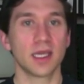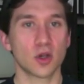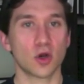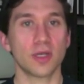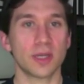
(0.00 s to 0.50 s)

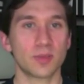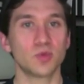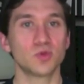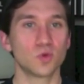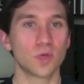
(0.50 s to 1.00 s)
con
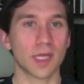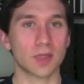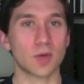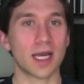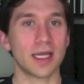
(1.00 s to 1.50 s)
appunto un
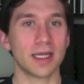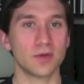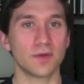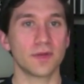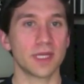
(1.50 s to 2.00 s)
graduale
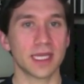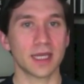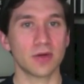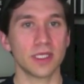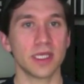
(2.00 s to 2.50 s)
riduzione di
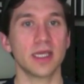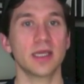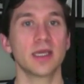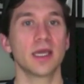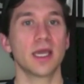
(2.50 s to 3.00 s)

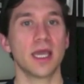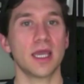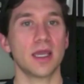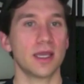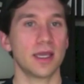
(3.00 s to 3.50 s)
calorie
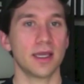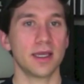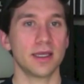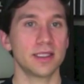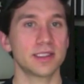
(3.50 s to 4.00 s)

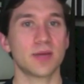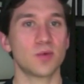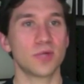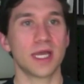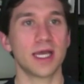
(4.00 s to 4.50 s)
e diciamo
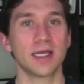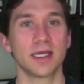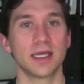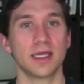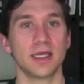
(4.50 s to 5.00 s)
una
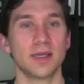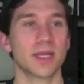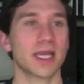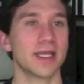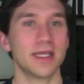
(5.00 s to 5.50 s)
eh,
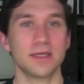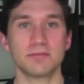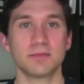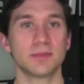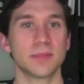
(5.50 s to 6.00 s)
magari
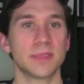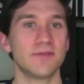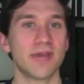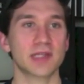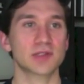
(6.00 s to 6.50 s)

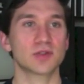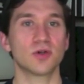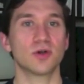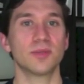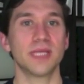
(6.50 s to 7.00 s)

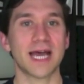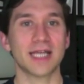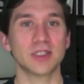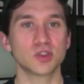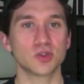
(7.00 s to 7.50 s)
diverso
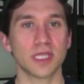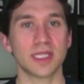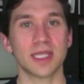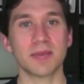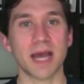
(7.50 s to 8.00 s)
bilancio dei,
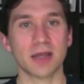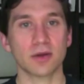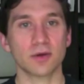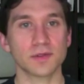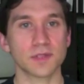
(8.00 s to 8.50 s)
dei macros,